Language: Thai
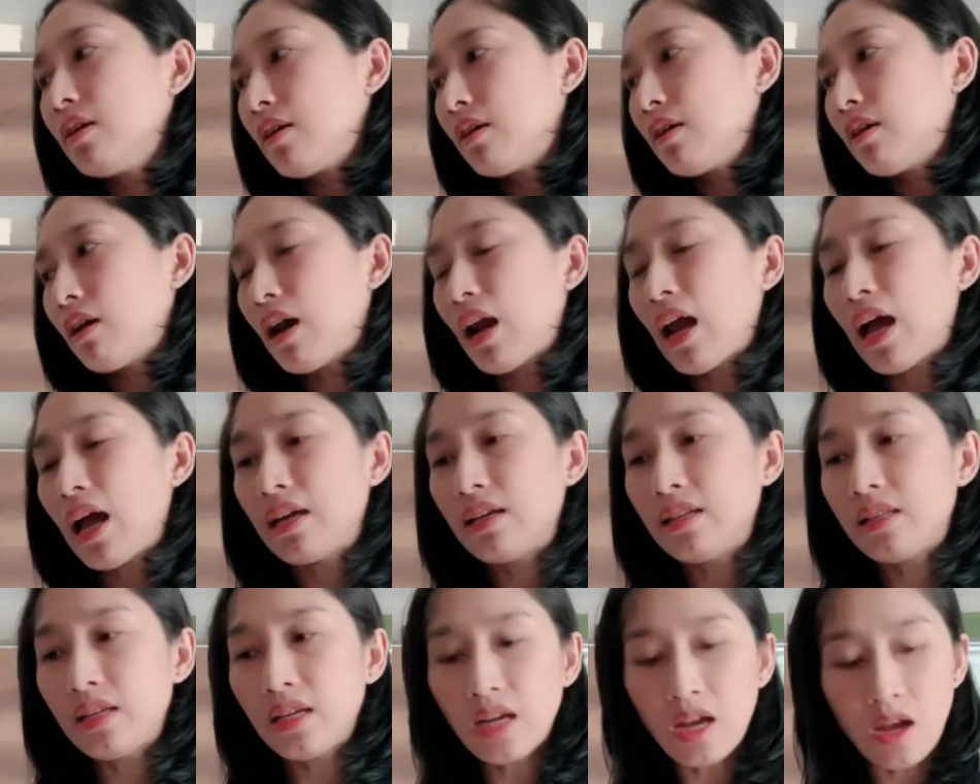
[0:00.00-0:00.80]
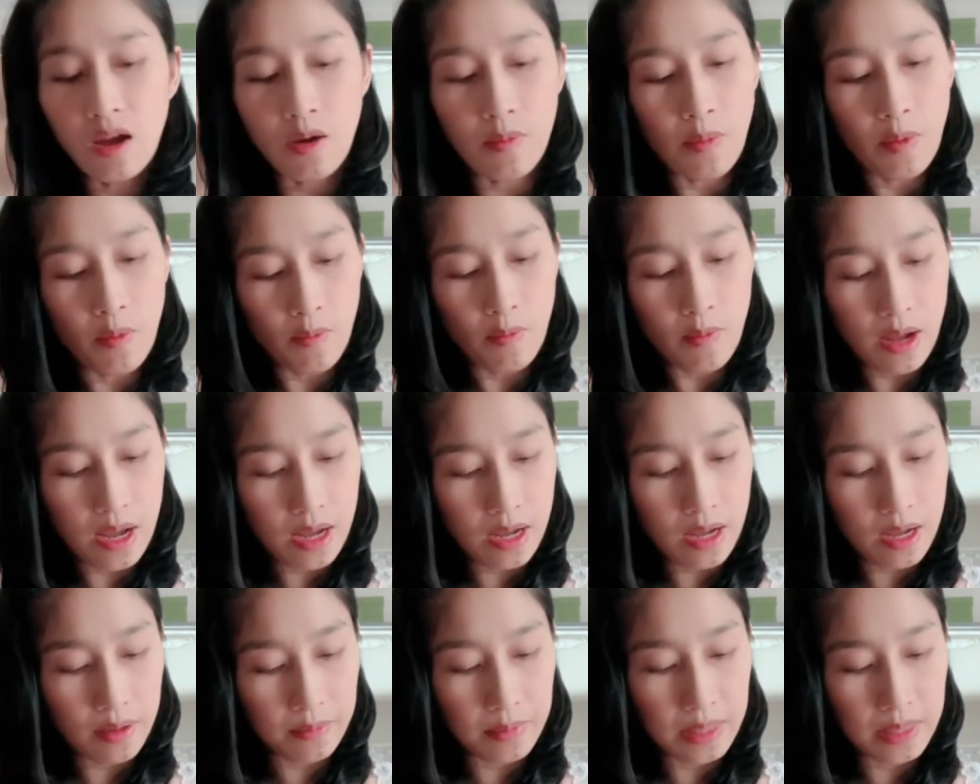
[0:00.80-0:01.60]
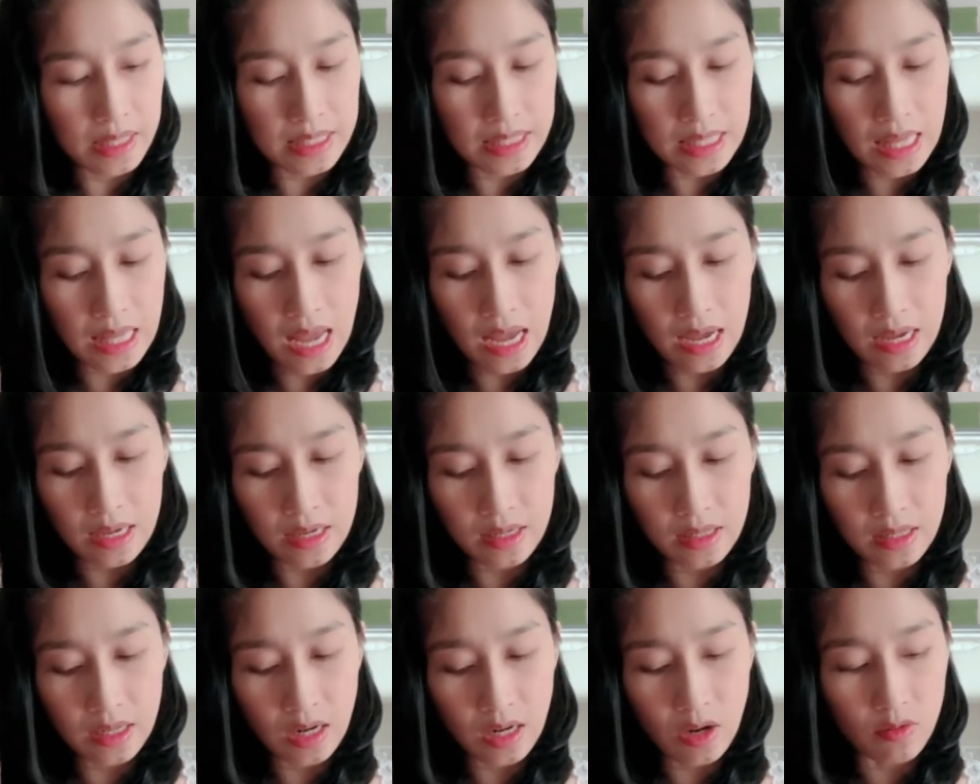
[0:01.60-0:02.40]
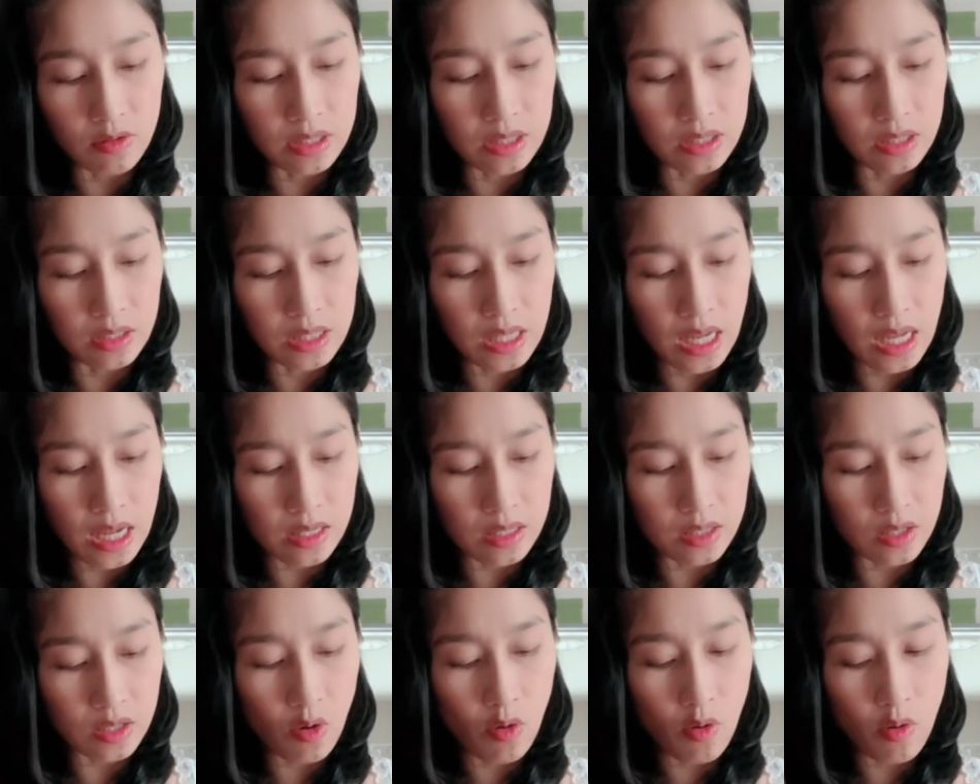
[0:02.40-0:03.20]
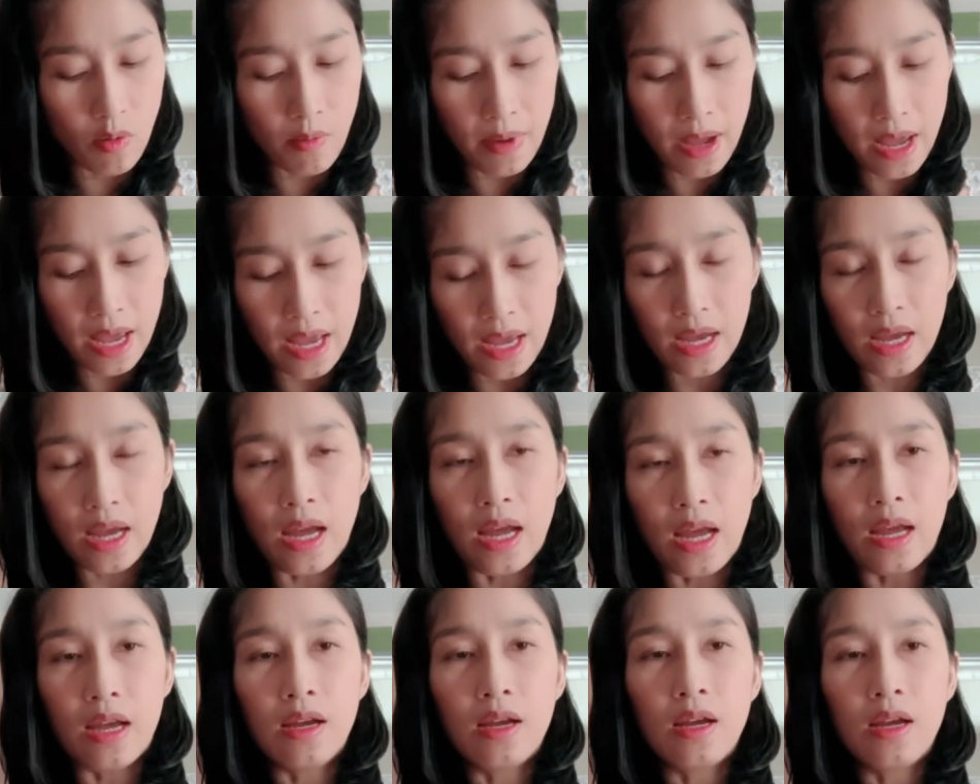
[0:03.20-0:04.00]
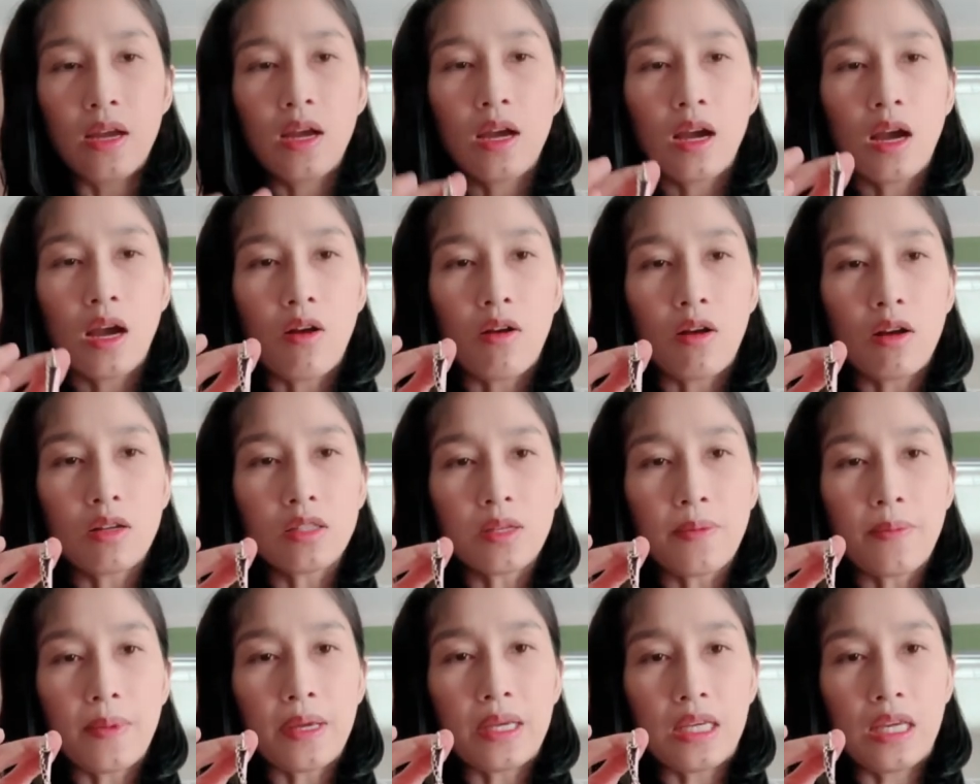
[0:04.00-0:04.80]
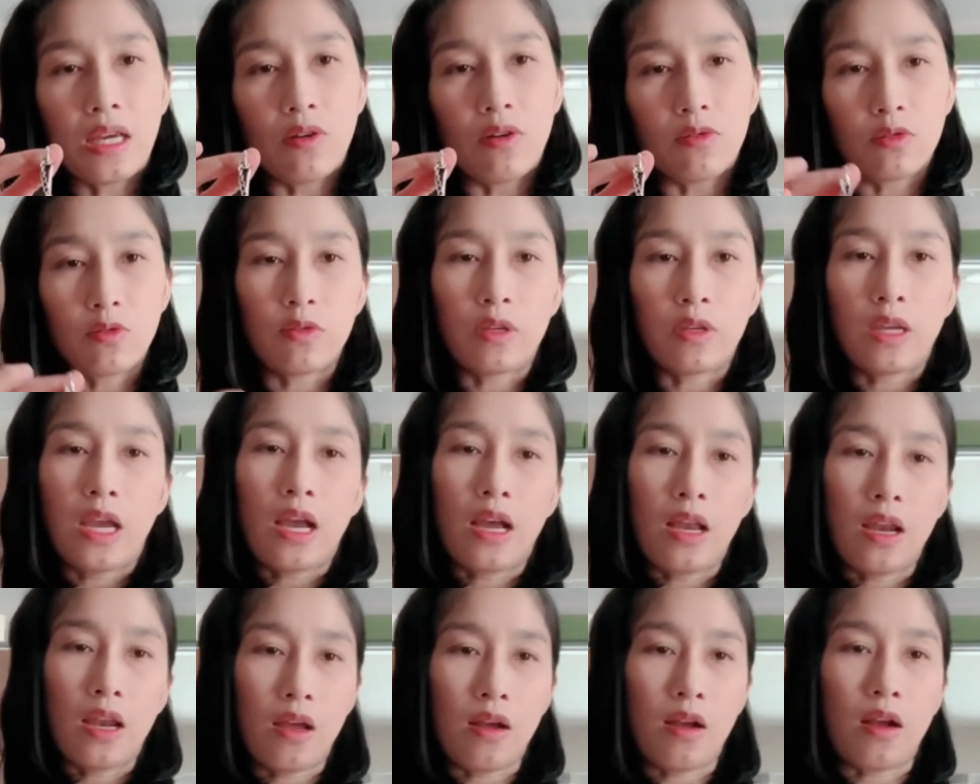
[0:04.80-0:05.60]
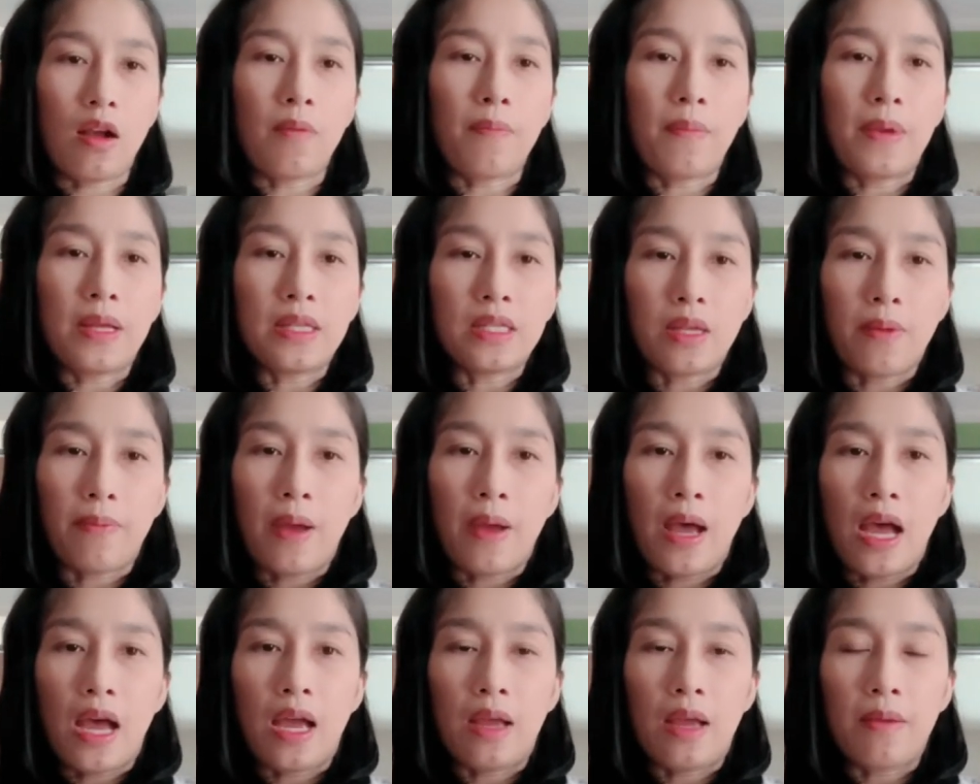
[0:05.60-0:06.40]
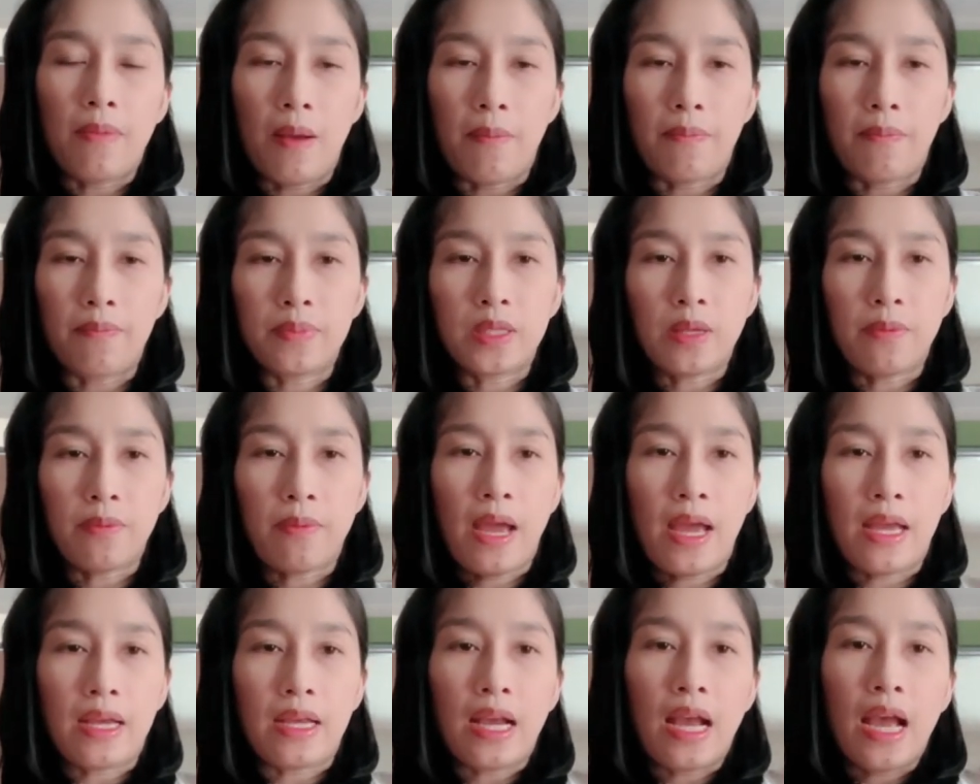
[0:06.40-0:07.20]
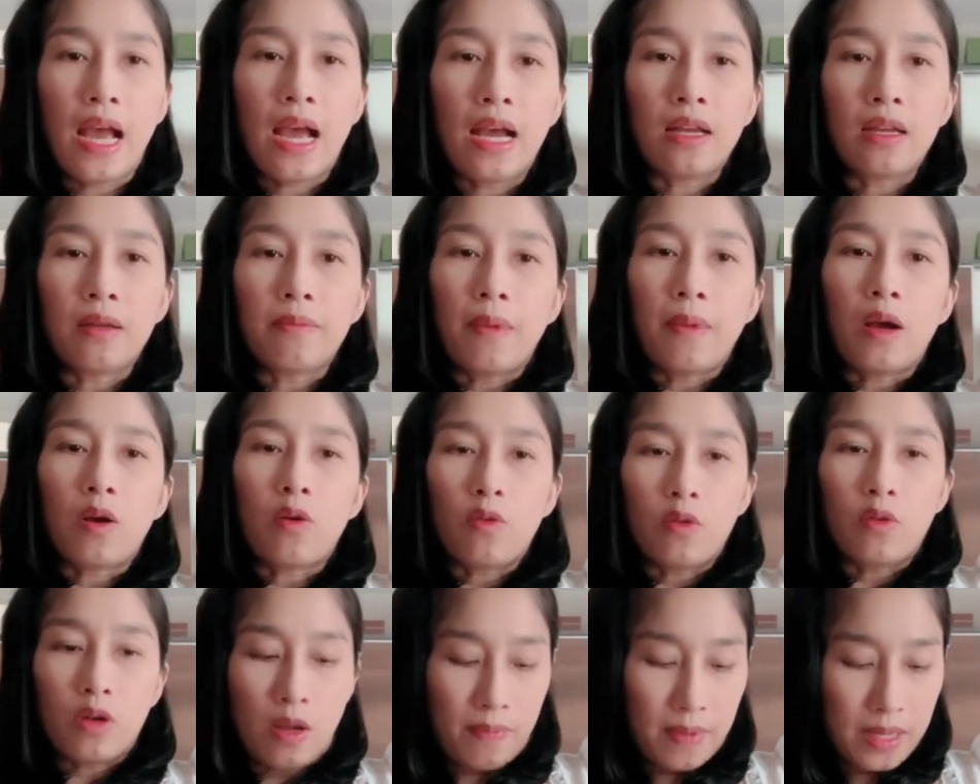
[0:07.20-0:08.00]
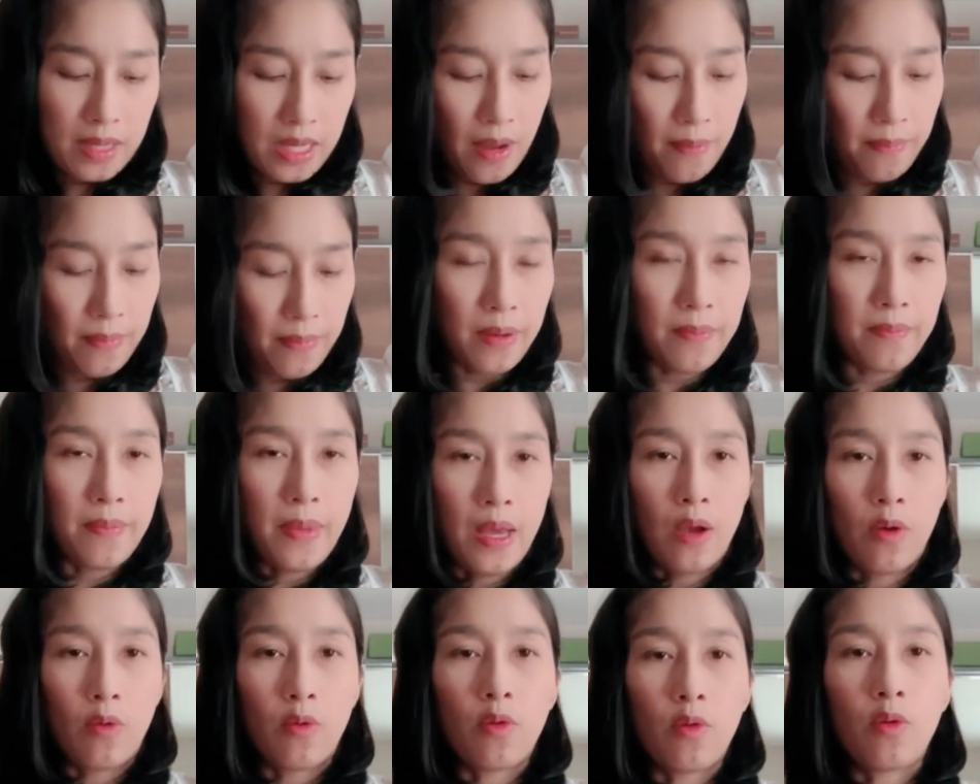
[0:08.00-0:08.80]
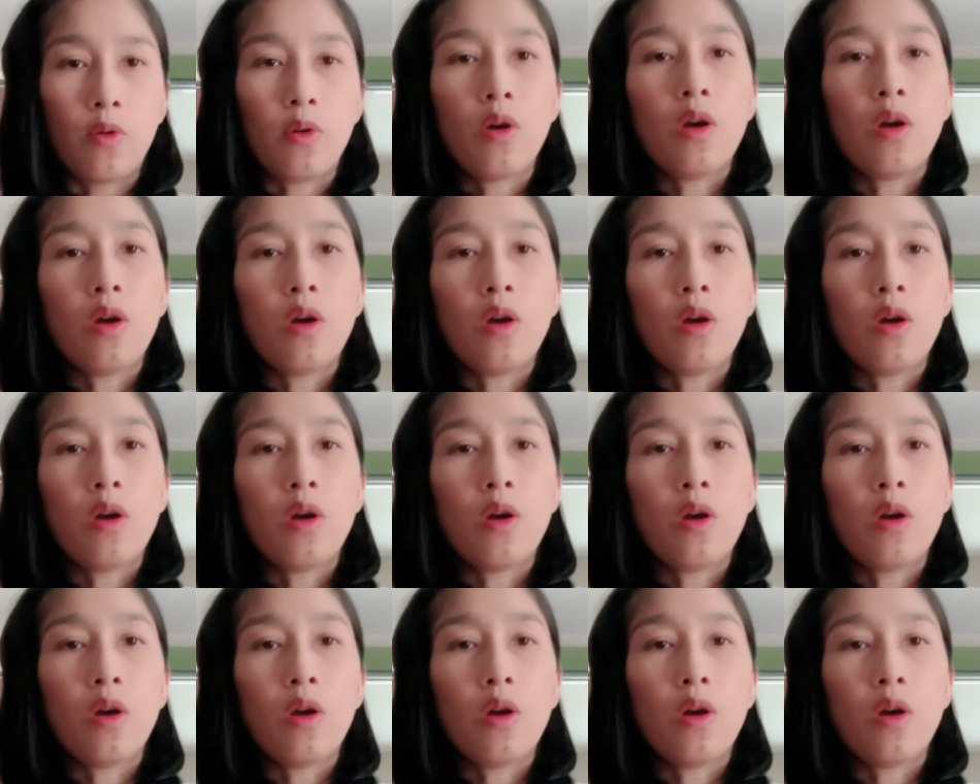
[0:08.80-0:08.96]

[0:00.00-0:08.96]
ใครที่เขาบอกว่ามีสายที่เขาซื้อสายโซ่มาค่ะเขาก็จะมาเกี่ยวตรงนี้ แล้วก็เป็นสะพายแบบสะพายข้างหรือบางคนเอาไปทาเป็นเบล